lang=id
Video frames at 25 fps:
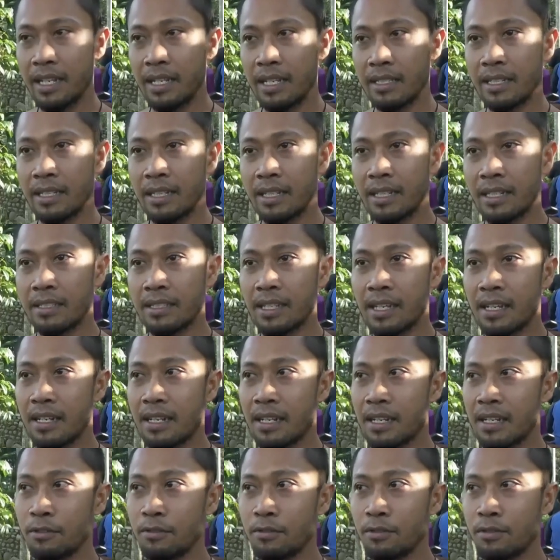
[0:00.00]
ini acara
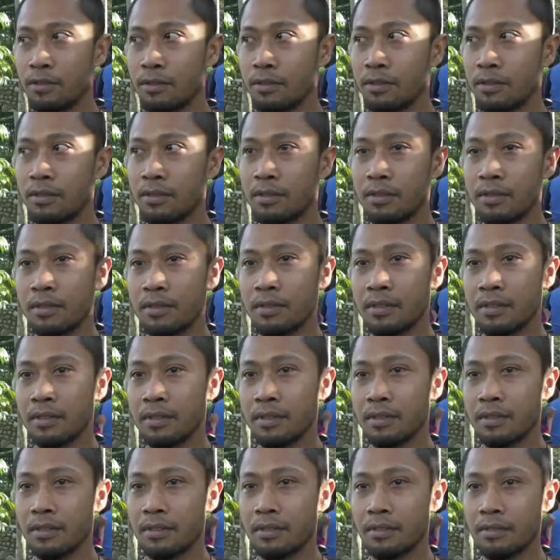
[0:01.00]
sakral untuk
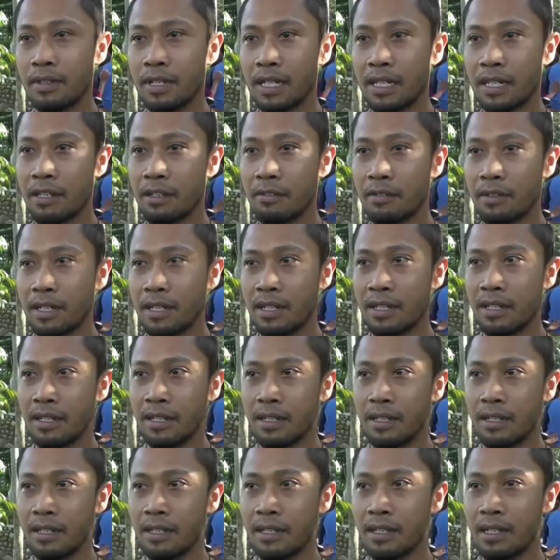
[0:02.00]

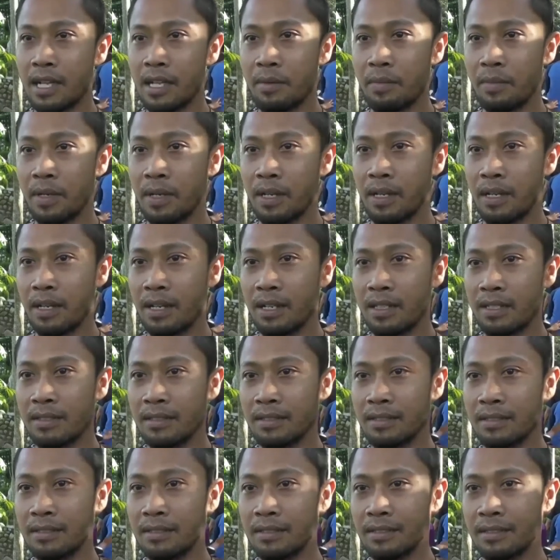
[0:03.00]
warga-warga Kaibahan.
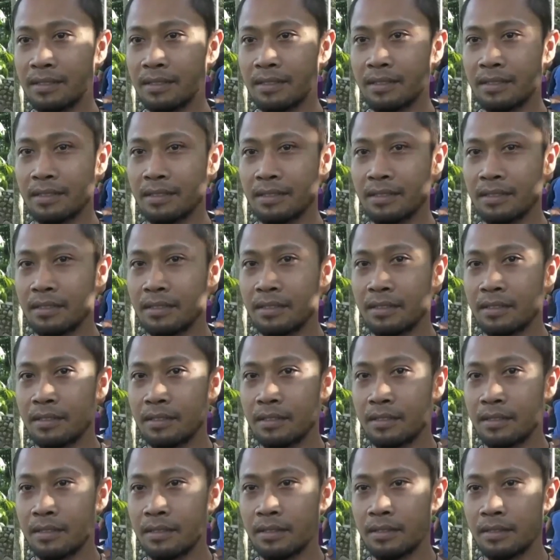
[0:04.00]
Mm-hmm.
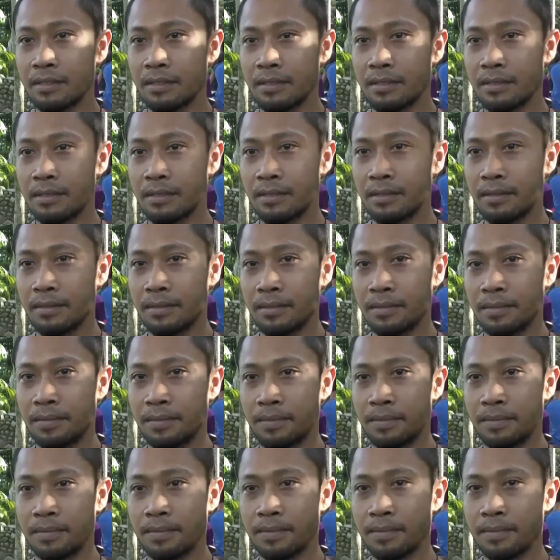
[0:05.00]
Ini digunakan
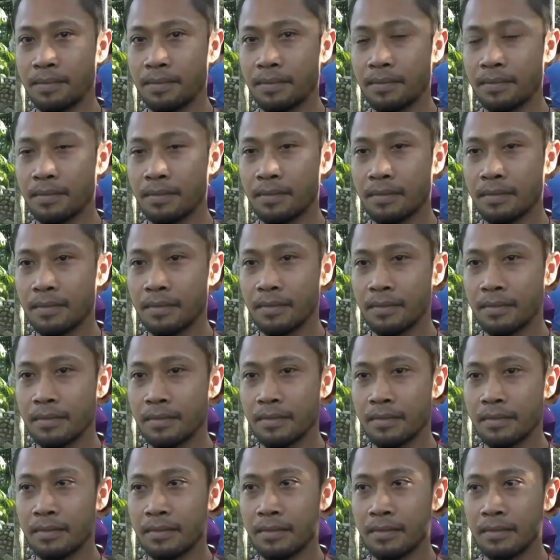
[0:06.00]
selain uh, bersih makam
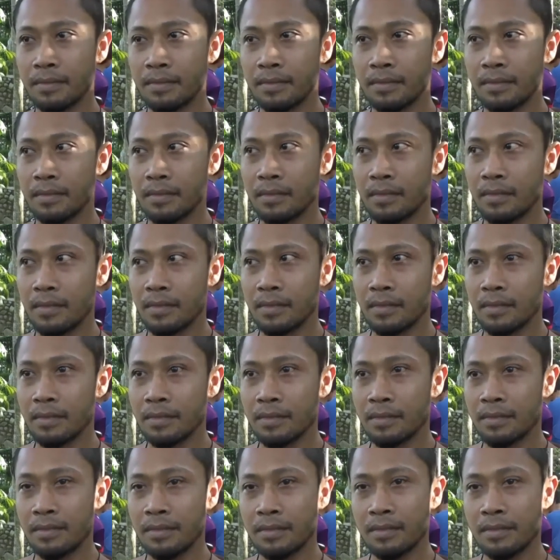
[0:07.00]
ini uh,
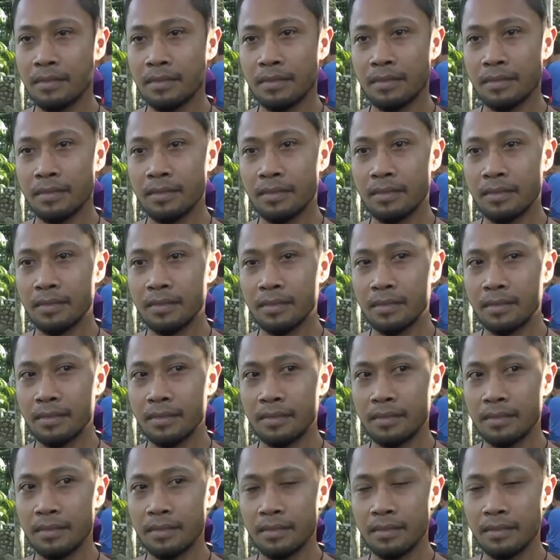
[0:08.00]
untuk ajang
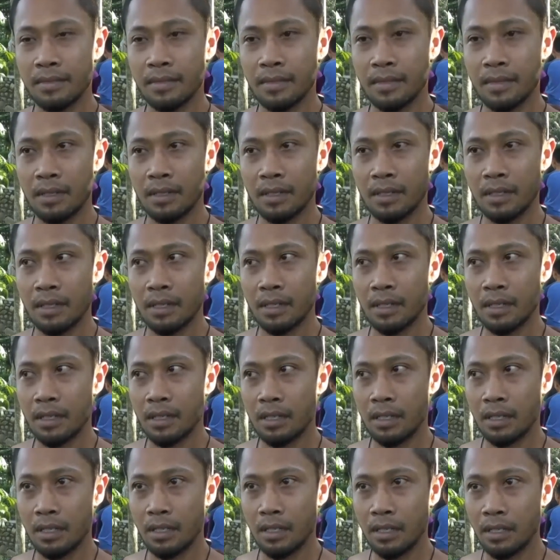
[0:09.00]
silaturahmi atau gimana mas?
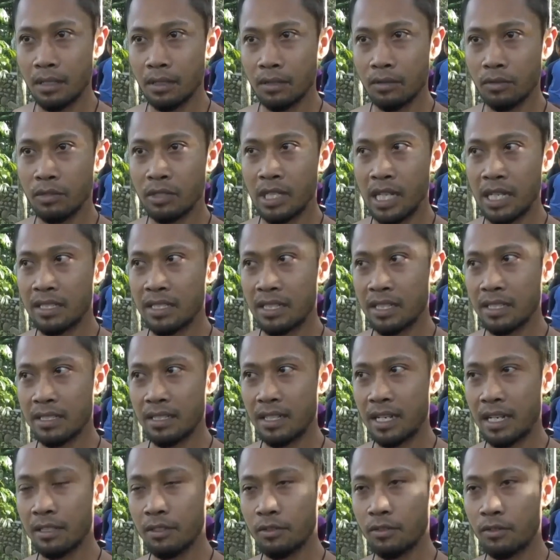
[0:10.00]
Ya untuk ajang
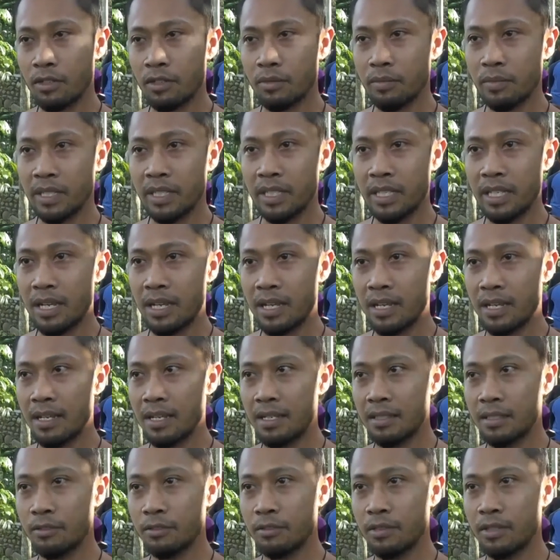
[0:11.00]
silaturahmi
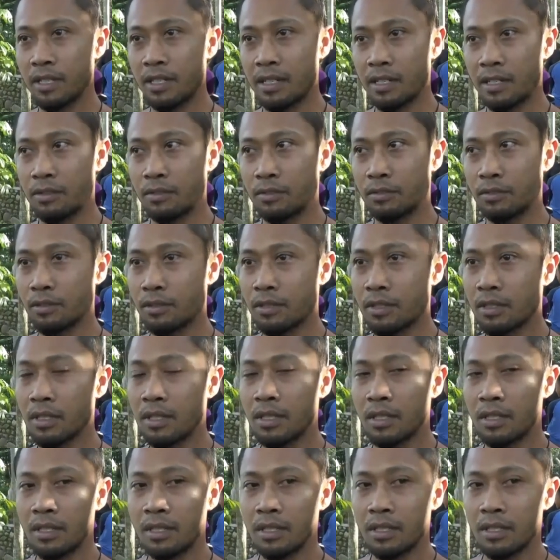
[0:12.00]
ya juga untuk
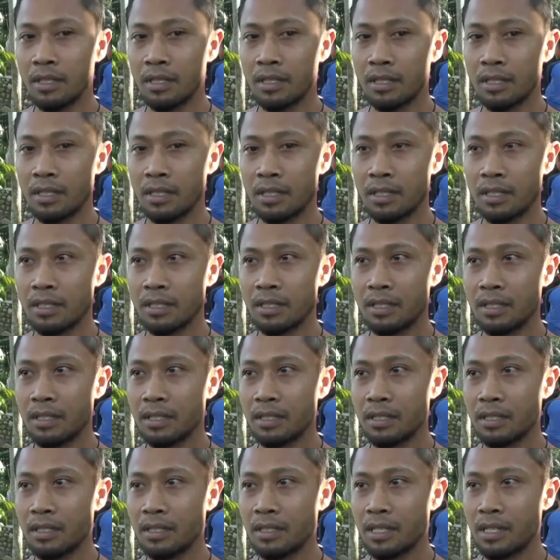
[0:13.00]
menyambut,
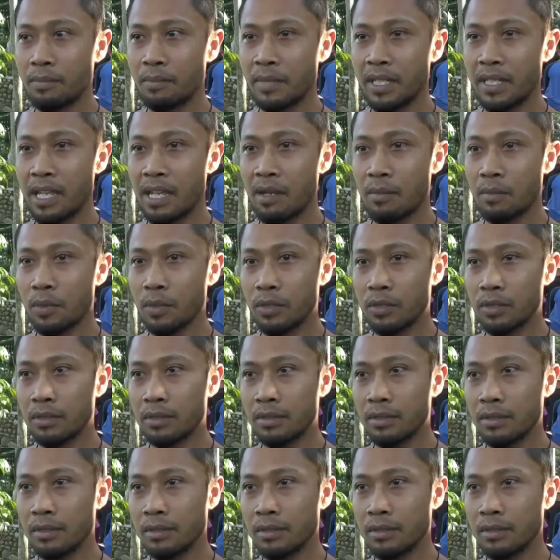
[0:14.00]
uh, menyambut